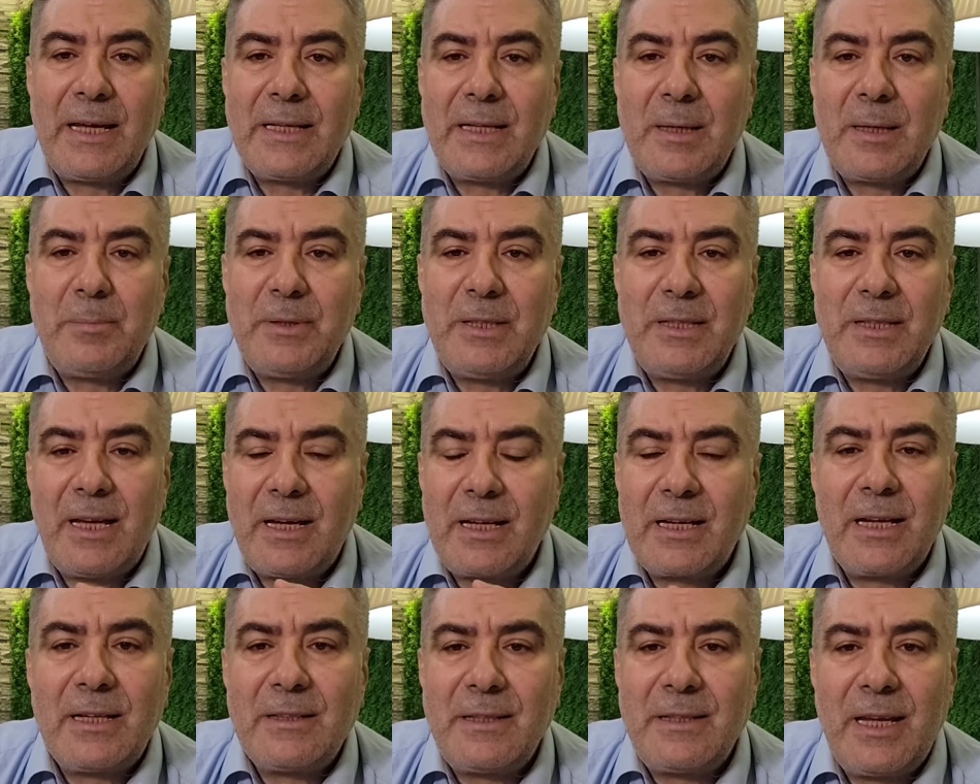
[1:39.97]
النبي
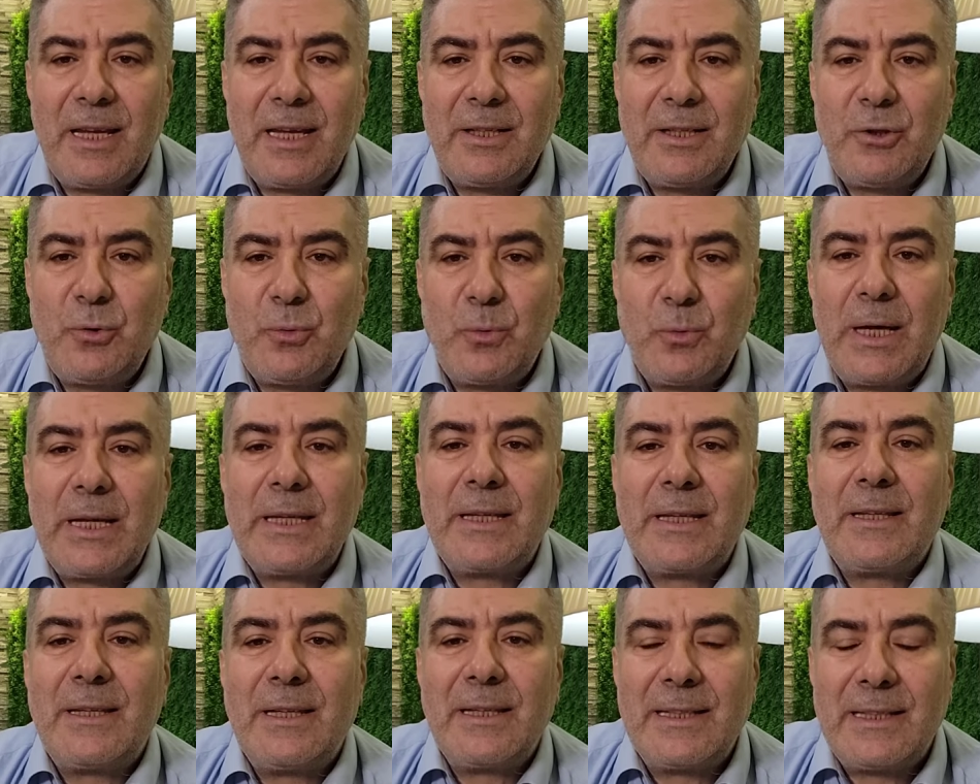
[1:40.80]
أراد أن
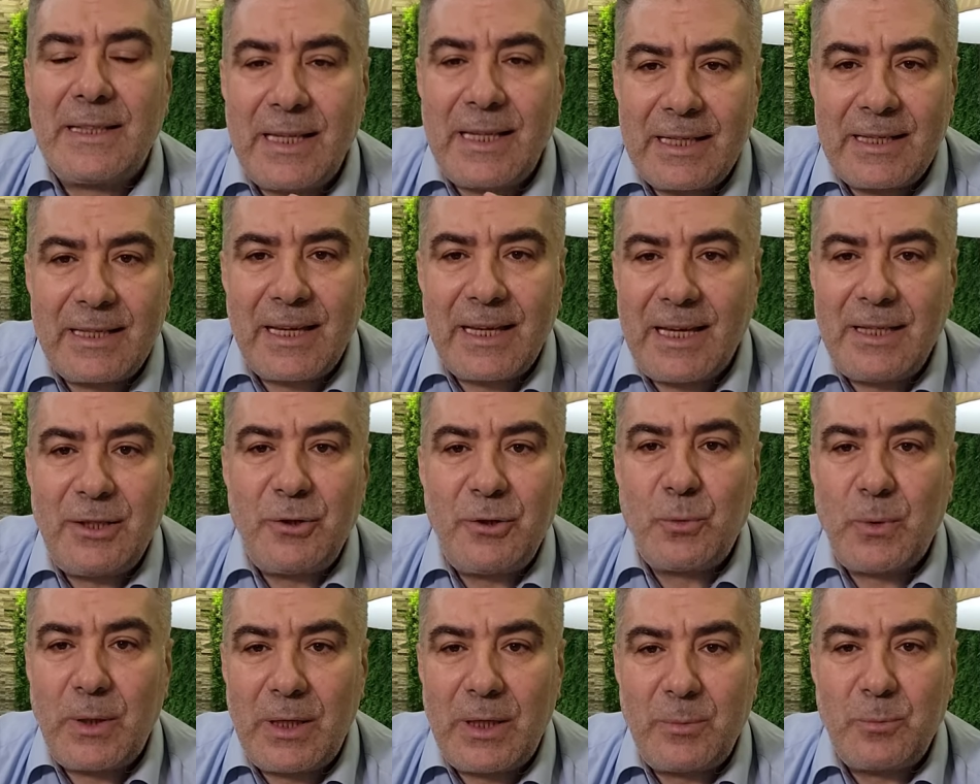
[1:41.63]
يؤكد لك
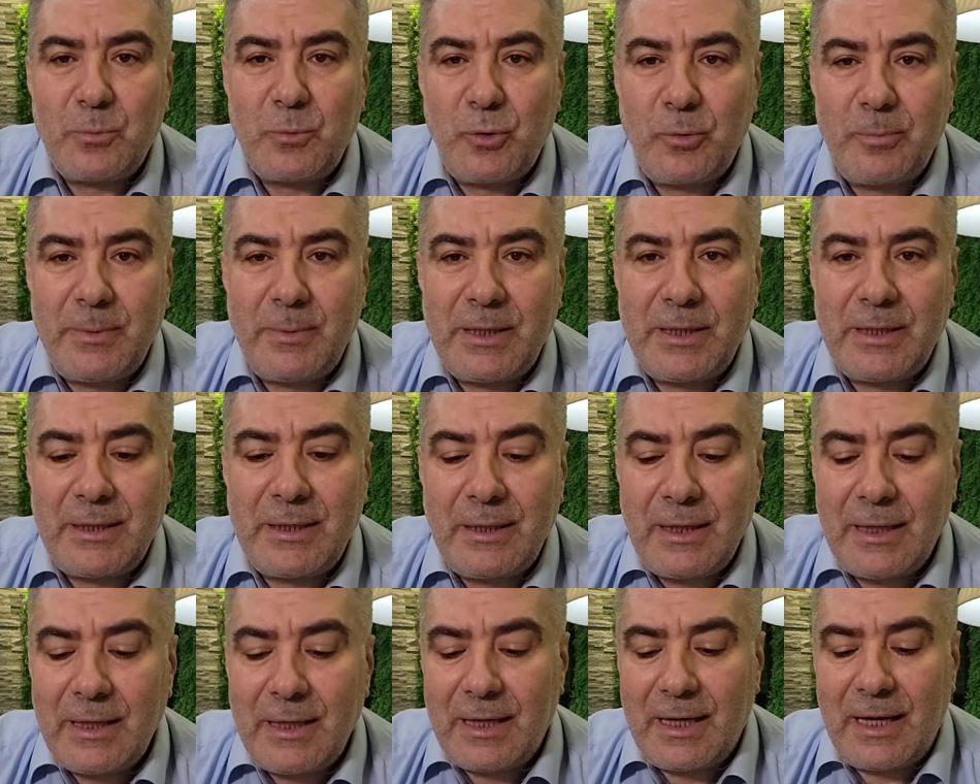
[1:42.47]
أيها المؤمن
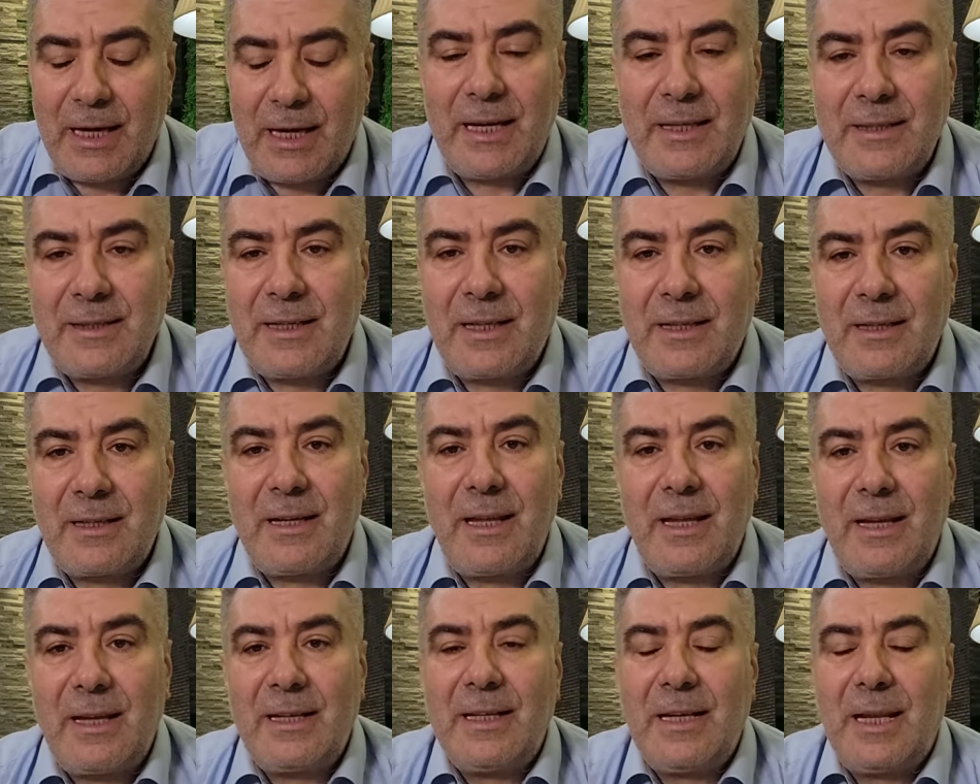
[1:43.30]
أن
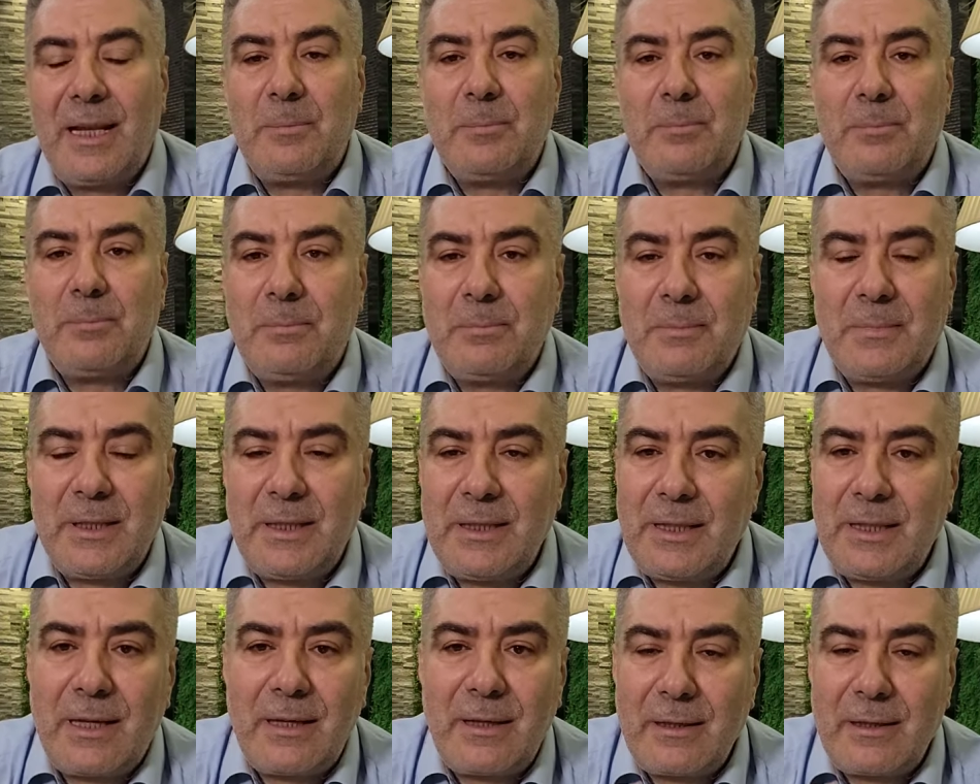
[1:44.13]
الله لم
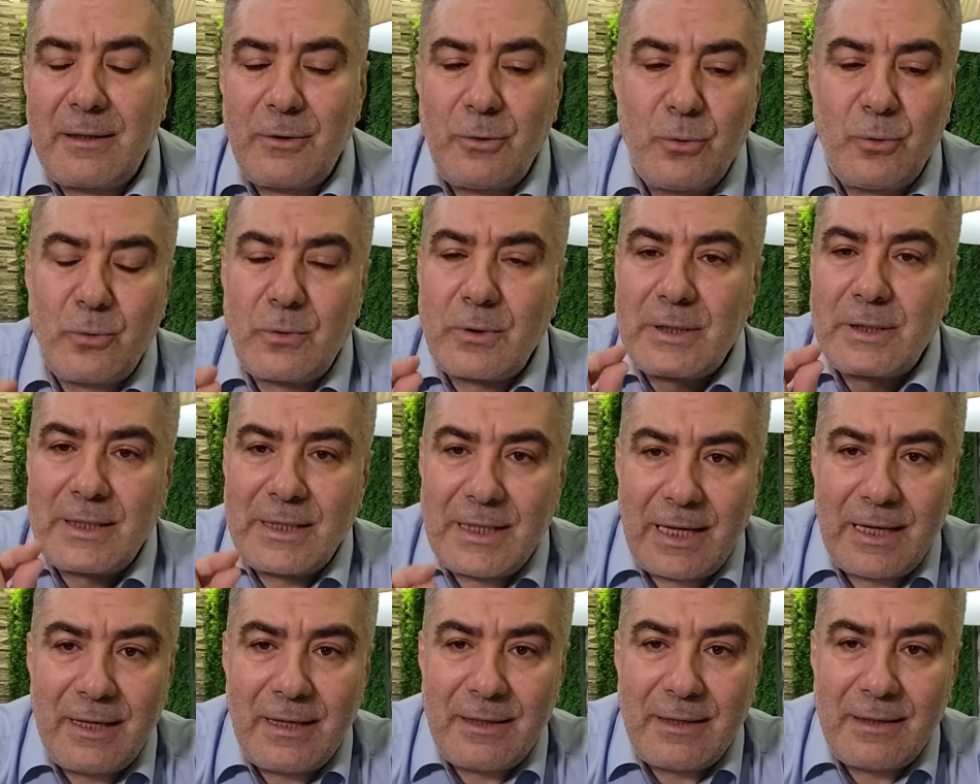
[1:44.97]

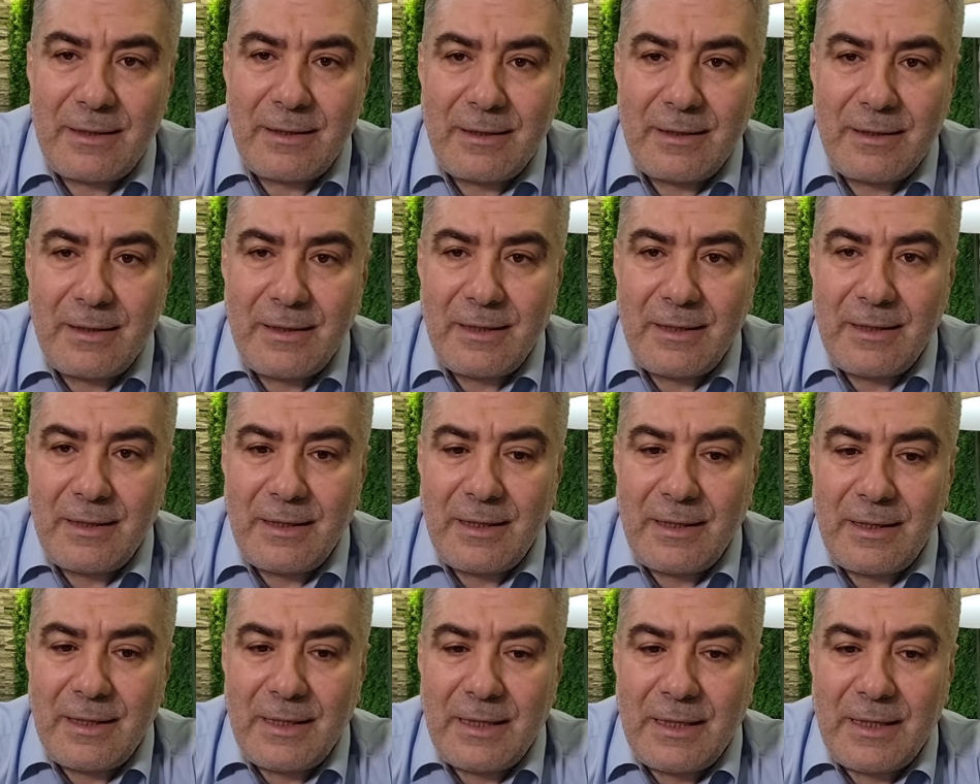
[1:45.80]
يخلقك
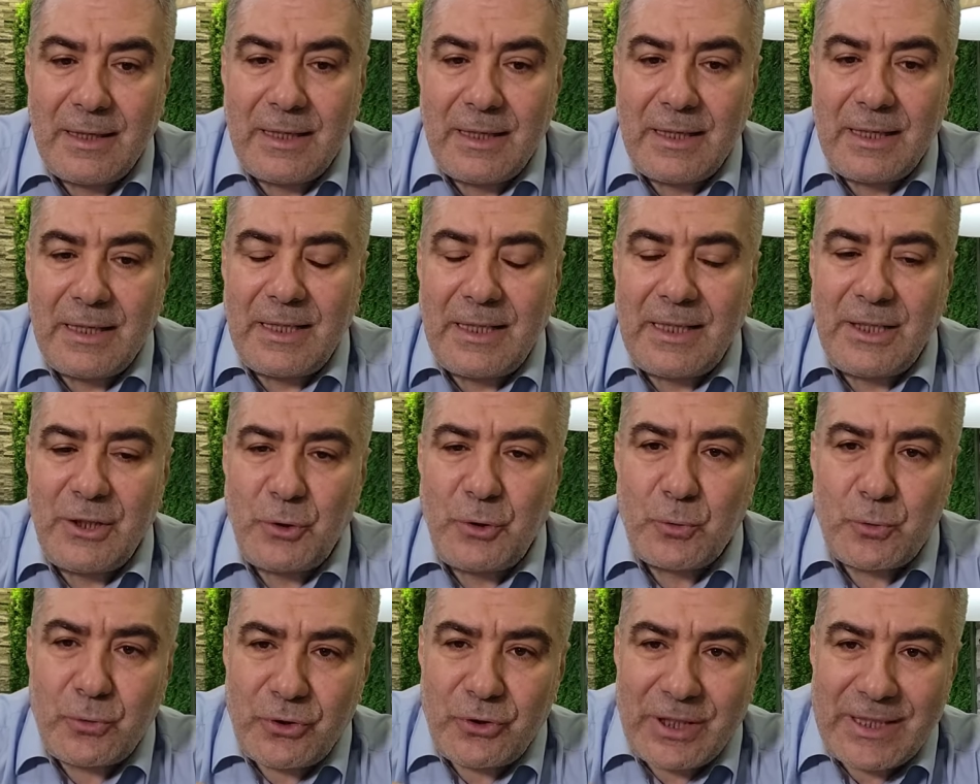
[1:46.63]

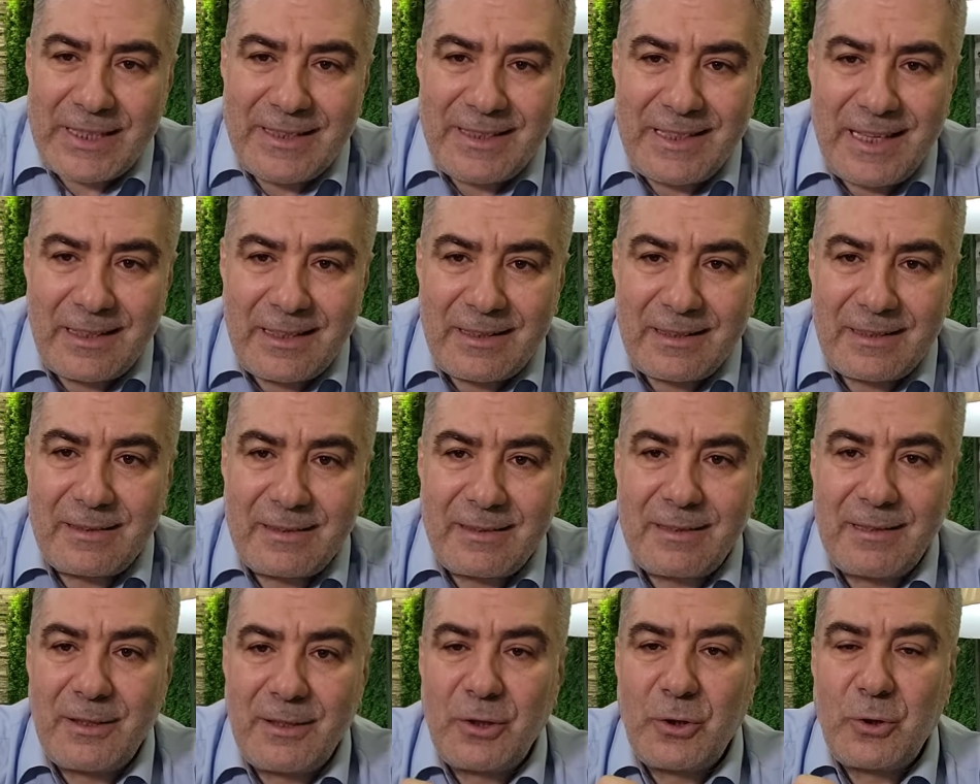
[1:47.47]
ليجهدك
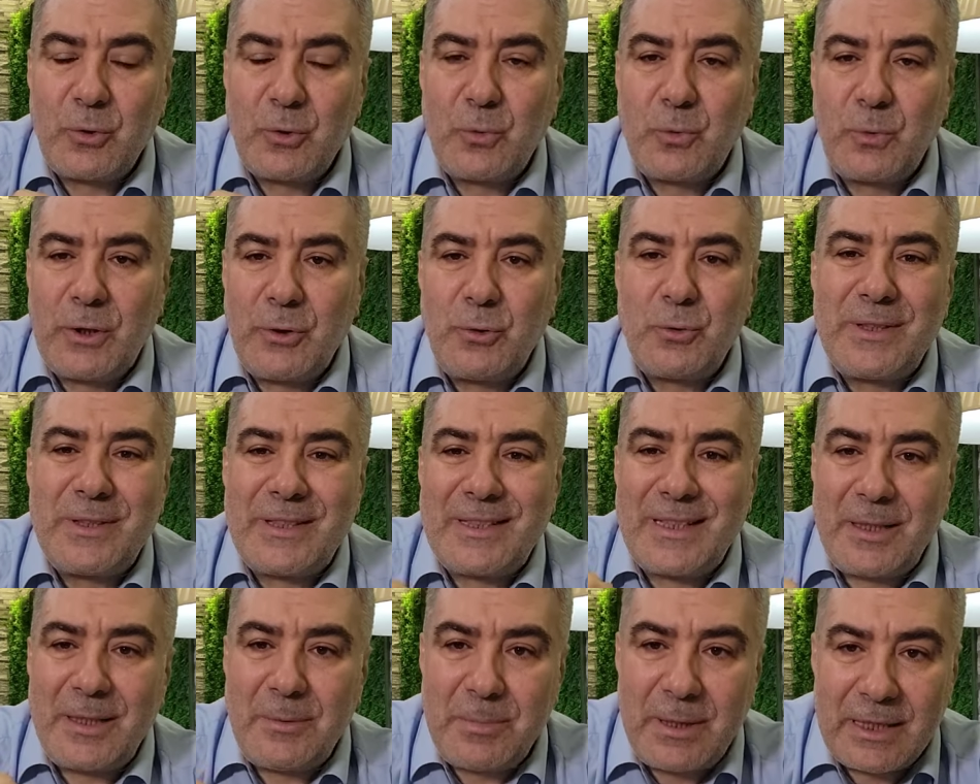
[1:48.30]

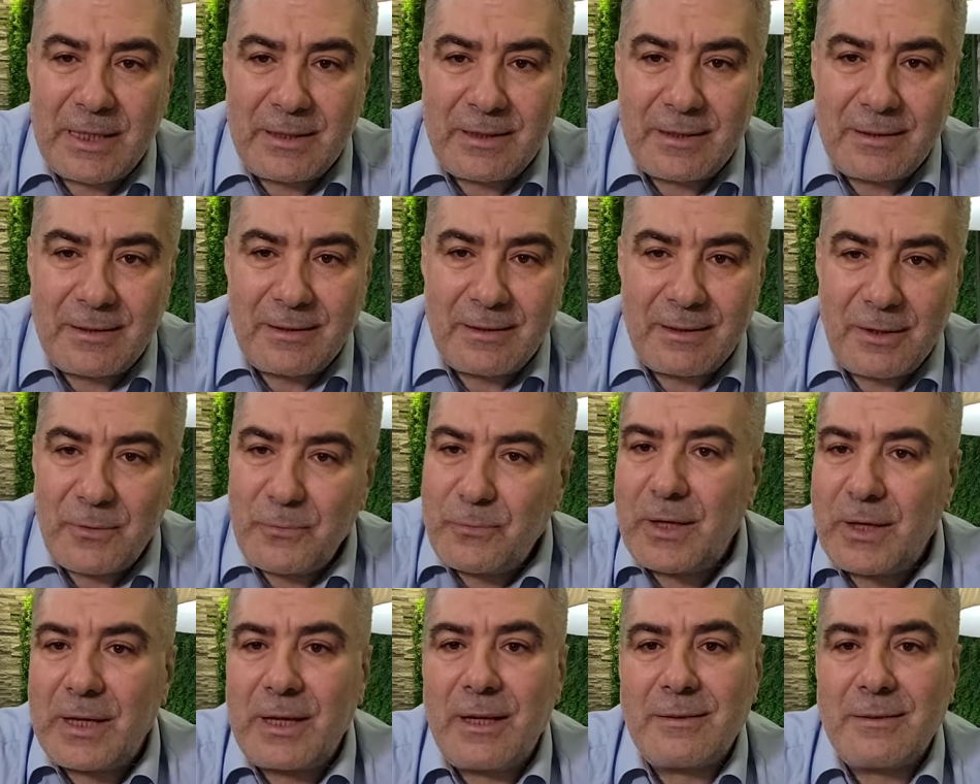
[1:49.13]
ويتعبك
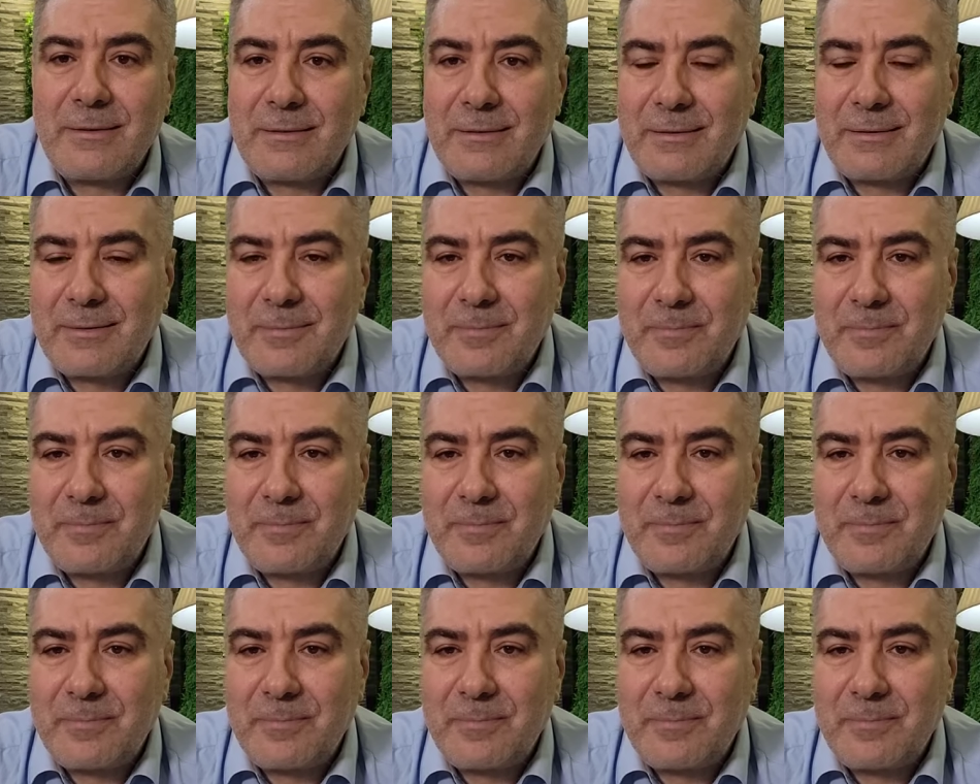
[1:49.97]
فقط